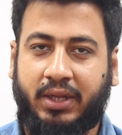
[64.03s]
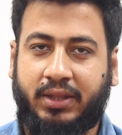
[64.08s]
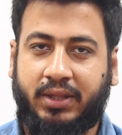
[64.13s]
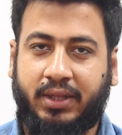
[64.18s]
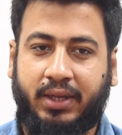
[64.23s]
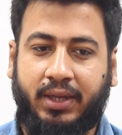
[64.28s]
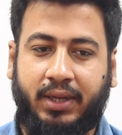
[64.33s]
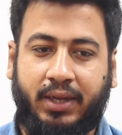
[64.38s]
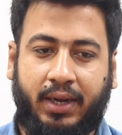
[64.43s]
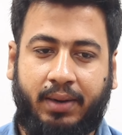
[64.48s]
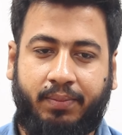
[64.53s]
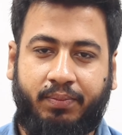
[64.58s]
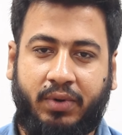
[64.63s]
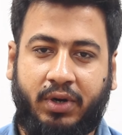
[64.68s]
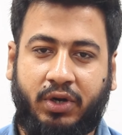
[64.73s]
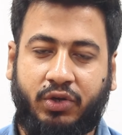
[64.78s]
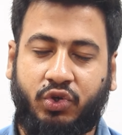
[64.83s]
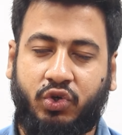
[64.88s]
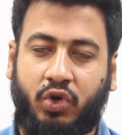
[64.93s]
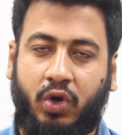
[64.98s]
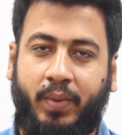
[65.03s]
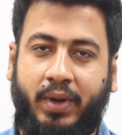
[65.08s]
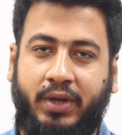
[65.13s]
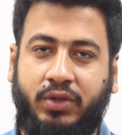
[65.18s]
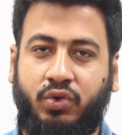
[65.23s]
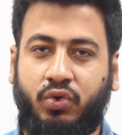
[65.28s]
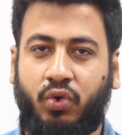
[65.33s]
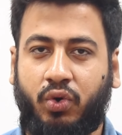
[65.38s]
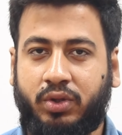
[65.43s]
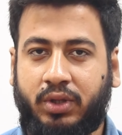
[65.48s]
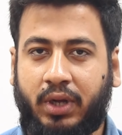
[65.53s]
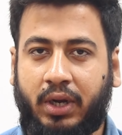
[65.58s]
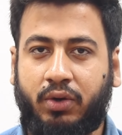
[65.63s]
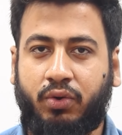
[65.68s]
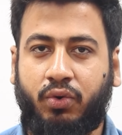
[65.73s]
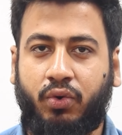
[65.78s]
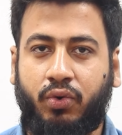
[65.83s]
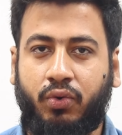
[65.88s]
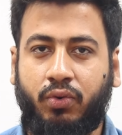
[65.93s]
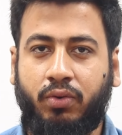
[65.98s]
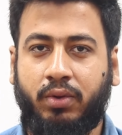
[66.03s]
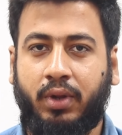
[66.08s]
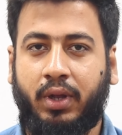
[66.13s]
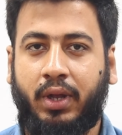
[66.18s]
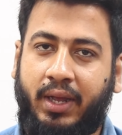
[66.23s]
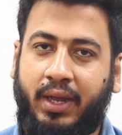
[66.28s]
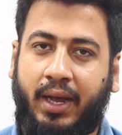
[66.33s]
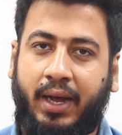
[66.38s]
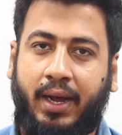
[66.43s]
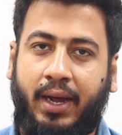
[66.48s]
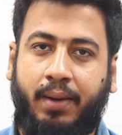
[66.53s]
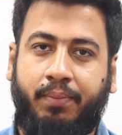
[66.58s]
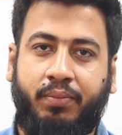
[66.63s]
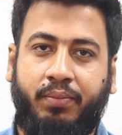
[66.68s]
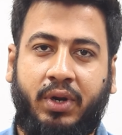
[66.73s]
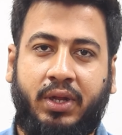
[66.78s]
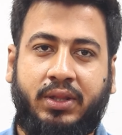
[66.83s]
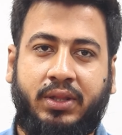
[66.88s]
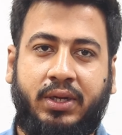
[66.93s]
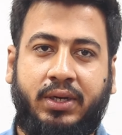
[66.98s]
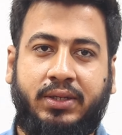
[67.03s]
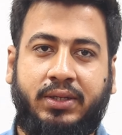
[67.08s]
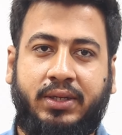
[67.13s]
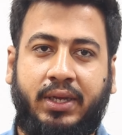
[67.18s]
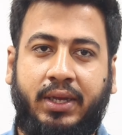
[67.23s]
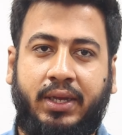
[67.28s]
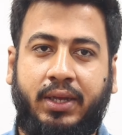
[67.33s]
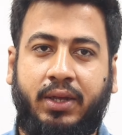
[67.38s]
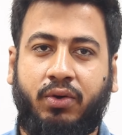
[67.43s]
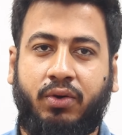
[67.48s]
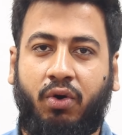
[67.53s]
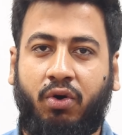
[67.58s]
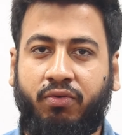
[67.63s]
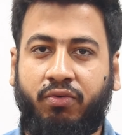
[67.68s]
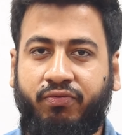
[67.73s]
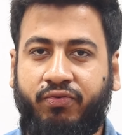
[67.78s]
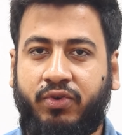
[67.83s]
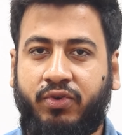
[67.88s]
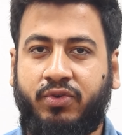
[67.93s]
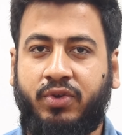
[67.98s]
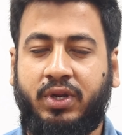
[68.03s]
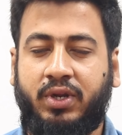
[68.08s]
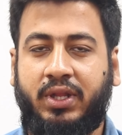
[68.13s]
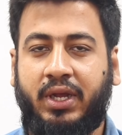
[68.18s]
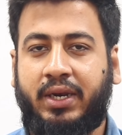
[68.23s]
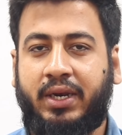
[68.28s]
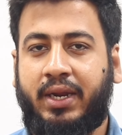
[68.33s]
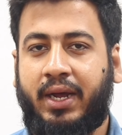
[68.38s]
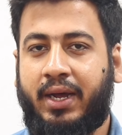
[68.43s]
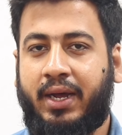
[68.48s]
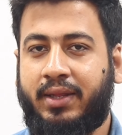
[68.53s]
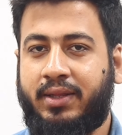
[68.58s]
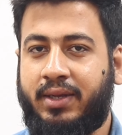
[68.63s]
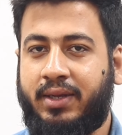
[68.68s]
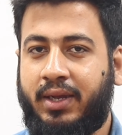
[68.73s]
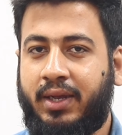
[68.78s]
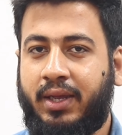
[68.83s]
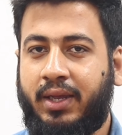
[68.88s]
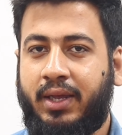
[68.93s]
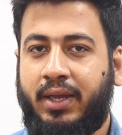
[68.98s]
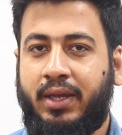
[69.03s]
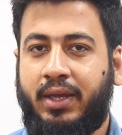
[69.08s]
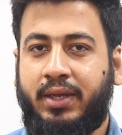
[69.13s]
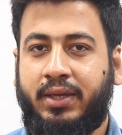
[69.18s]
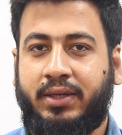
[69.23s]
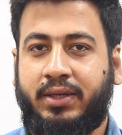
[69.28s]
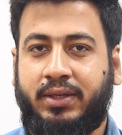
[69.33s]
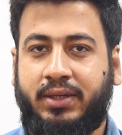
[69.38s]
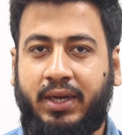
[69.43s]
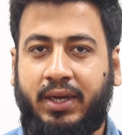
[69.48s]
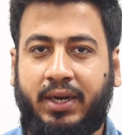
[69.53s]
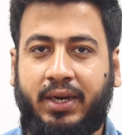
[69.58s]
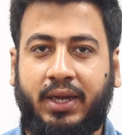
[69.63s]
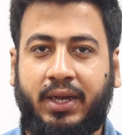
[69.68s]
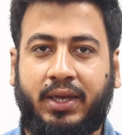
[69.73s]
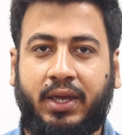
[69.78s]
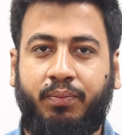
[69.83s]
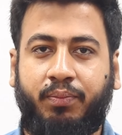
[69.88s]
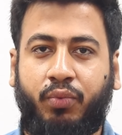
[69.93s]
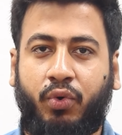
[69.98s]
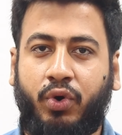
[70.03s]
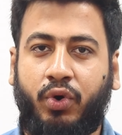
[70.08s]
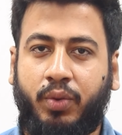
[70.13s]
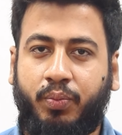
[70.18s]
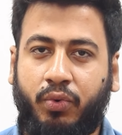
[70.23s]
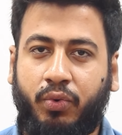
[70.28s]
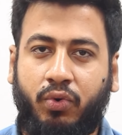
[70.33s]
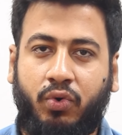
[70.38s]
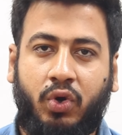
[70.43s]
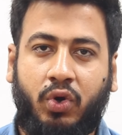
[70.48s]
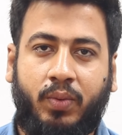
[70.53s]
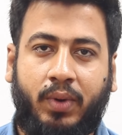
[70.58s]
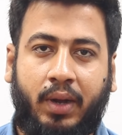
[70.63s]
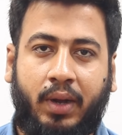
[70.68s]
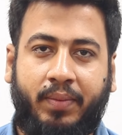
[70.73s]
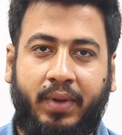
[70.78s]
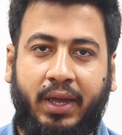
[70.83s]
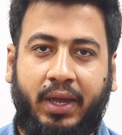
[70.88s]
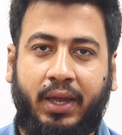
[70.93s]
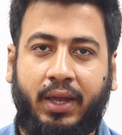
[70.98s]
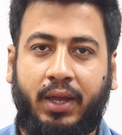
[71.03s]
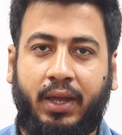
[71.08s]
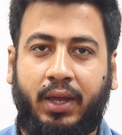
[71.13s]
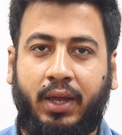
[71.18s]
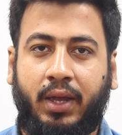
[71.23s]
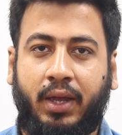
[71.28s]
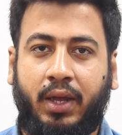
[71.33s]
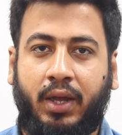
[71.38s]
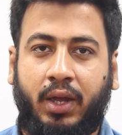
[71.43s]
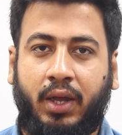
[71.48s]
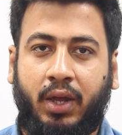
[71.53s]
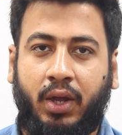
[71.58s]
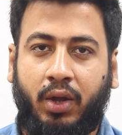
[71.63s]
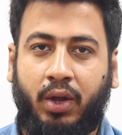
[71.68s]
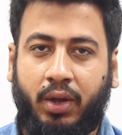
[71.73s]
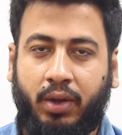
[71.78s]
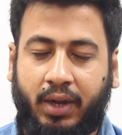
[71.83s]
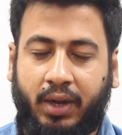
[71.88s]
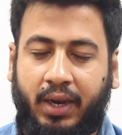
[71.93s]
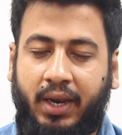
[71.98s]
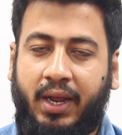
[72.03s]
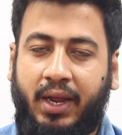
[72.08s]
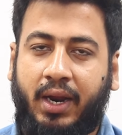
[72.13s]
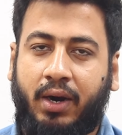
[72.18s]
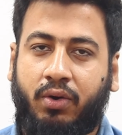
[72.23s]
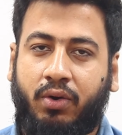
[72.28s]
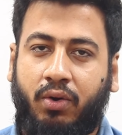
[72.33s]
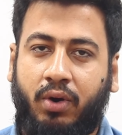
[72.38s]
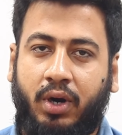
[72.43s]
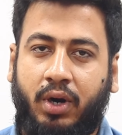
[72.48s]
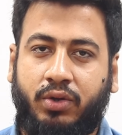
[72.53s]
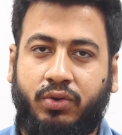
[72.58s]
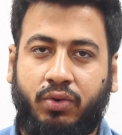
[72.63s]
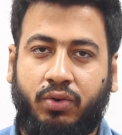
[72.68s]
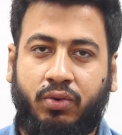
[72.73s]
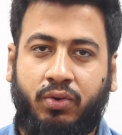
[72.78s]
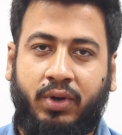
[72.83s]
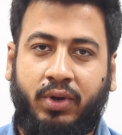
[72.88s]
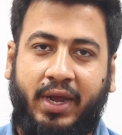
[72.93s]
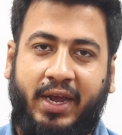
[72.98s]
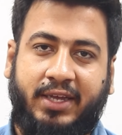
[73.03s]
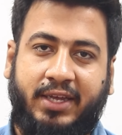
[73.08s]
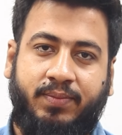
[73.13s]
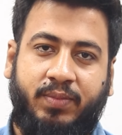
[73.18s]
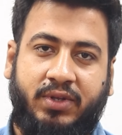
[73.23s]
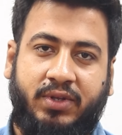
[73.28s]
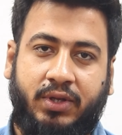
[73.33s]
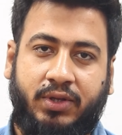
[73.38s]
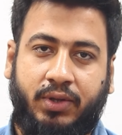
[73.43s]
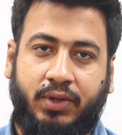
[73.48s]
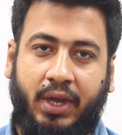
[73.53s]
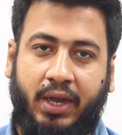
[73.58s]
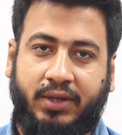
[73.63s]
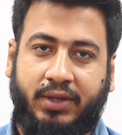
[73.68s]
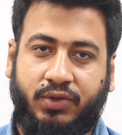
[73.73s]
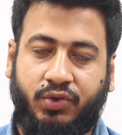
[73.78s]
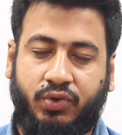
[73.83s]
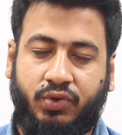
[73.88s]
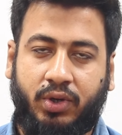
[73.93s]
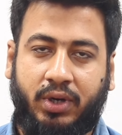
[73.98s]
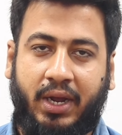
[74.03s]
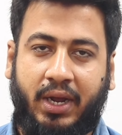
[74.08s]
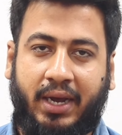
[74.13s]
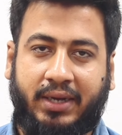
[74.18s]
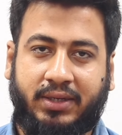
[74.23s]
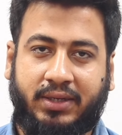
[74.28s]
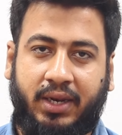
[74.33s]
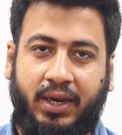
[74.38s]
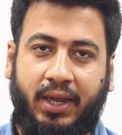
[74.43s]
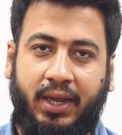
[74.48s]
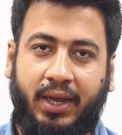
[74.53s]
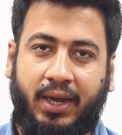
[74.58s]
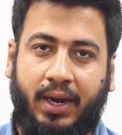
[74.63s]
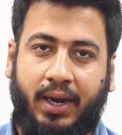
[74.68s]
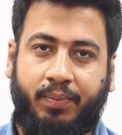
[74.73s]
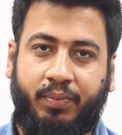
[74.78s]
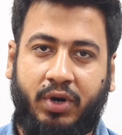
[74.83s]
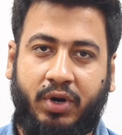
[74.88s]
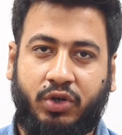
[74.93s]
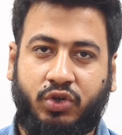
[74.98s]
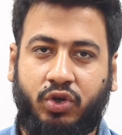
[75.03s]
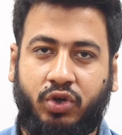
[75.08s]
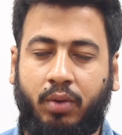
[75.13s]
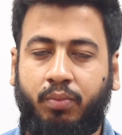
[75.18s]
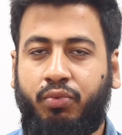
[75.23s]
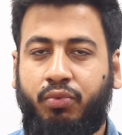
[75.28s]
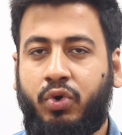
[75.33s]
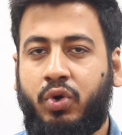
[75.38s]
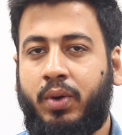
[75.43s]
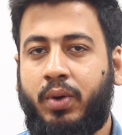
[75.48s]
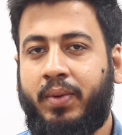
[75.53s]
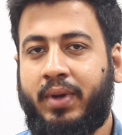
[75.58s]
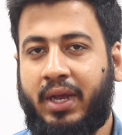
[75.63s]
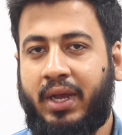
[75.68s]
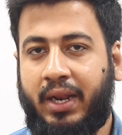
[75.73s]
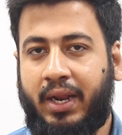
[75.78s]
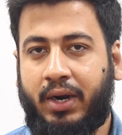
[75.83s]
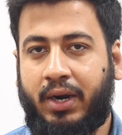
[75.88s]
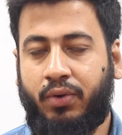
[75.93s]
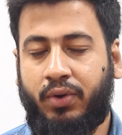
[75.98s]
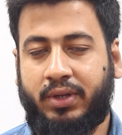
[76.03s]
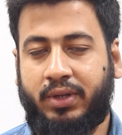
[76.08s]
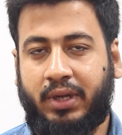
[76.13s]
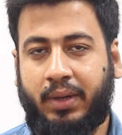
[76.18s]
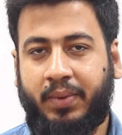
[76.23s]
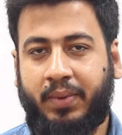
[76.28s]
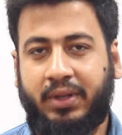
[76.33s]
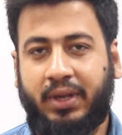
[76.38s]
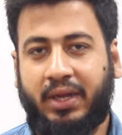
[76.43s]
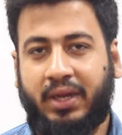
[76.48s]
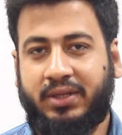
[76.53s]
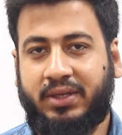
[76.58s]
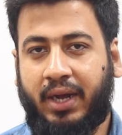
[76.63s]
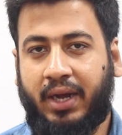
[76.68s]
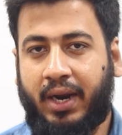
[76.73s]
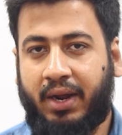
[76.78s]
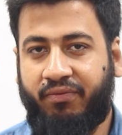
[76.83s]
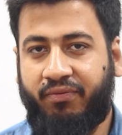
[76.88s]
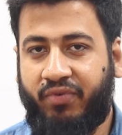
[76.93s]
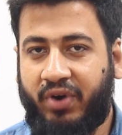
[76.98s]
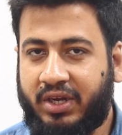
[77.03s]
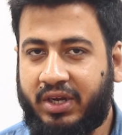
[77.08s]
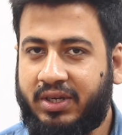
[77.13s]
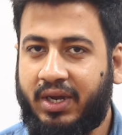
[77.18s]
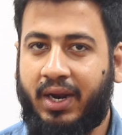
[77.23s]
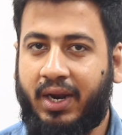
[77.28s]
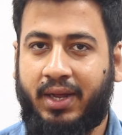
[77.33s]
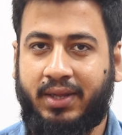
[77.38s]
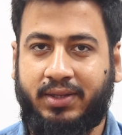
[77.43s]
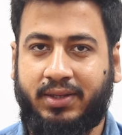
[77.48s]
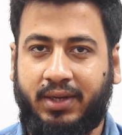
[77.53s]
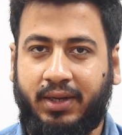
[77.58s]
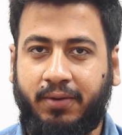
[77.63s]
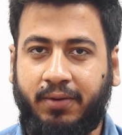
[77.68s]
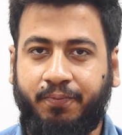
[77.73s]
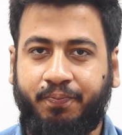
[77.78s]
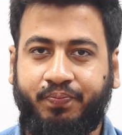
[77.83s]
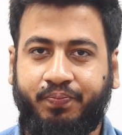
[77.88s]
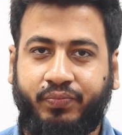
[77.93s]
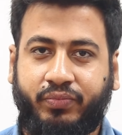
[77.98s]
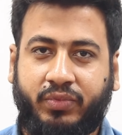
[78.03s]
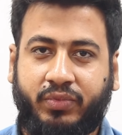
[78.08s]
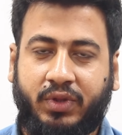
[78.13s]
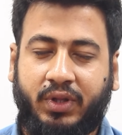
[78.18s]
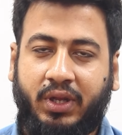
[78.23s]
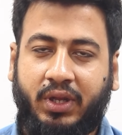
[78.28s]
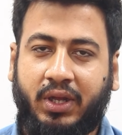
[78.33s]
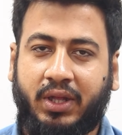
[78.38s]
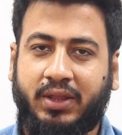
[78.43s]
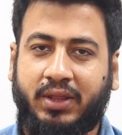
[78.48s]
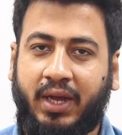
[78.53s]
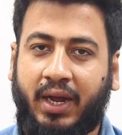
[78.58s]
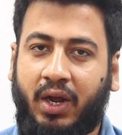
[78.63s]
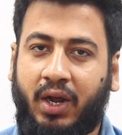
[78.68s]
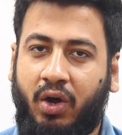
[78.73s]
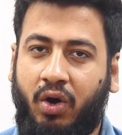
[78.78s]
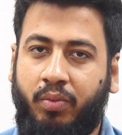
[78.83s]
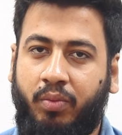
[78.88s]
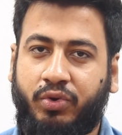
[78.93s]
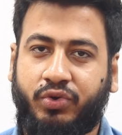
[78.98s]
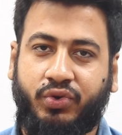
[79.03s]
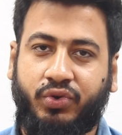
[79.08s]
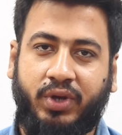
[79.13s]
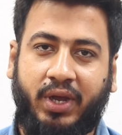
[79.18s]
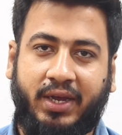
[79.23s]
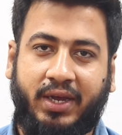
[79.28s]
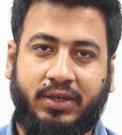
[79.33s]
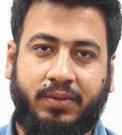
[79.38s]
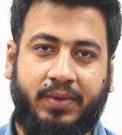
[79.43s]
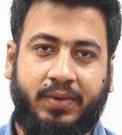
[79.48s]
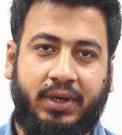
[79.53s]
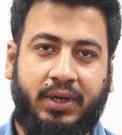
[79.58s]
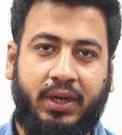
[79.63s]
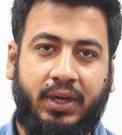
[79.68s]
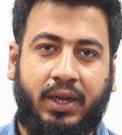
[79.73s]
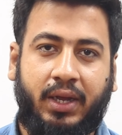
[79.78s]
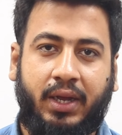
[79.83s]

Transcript: সাথে আপনারা সবাই যোগদান করুন আপনাদের যেই কনফিউজের দিকটা আছে সেটাকে পরিপূর্ণভাবে ক্লিয়ার করার জন্য এসবি অ্যাসোসিয়েটে আসলে আপনারা সম্পূর্ণভাবে ক্লিয়ার হয়ে যাবেন যারা ফ্রেশার আছেন তারা অবশ্যই আসবেন